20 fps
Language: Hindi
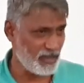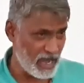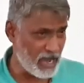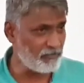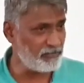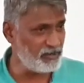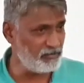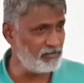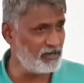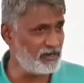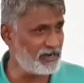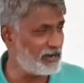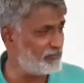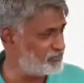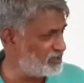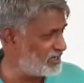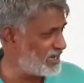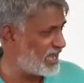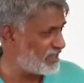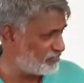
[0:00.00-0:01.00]
आपने
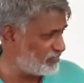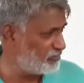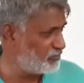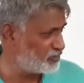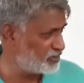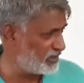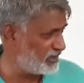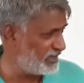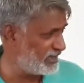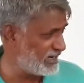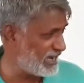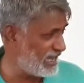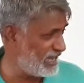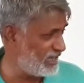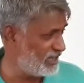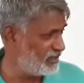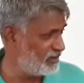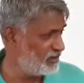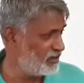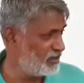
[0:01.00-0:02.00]
बलराम जी के हाथ में मुशल देखा है
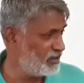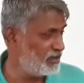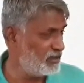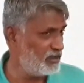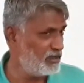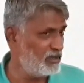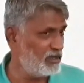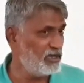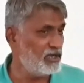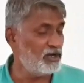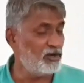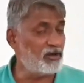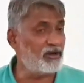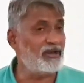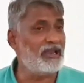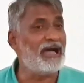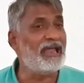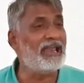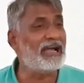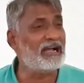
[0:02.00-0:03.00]

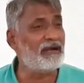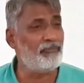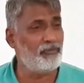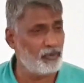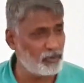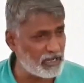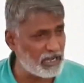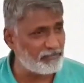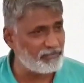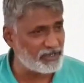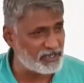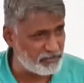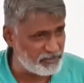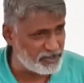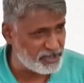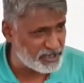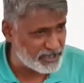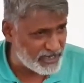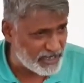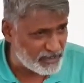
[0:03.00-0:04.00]
और लाला का फोटा आपने
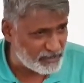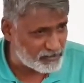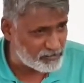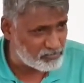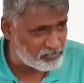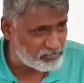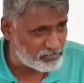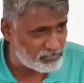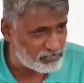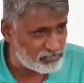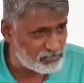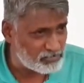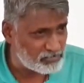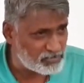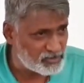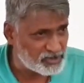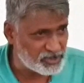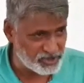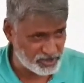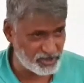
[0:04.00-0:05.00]
कभी देखा
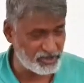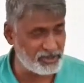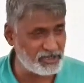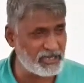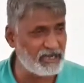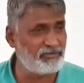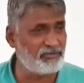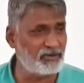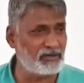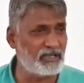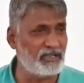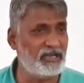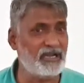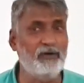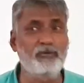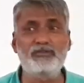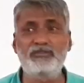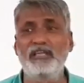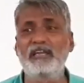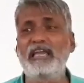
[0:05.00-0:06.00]
किशन जी का फोटा
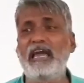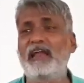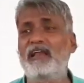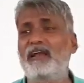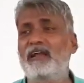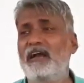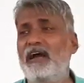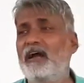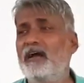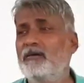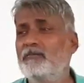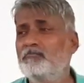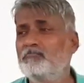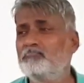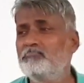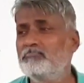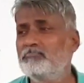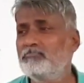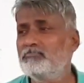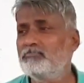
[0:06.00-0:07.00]
देखा उसने क्या रखा
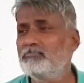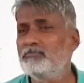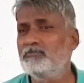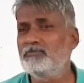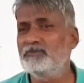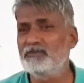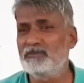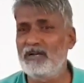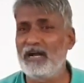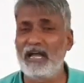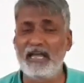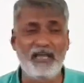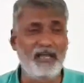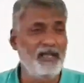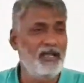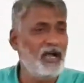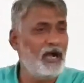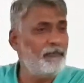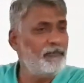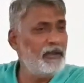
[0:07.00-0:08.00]
गाय
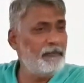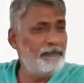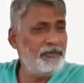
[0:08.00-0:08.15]
अपने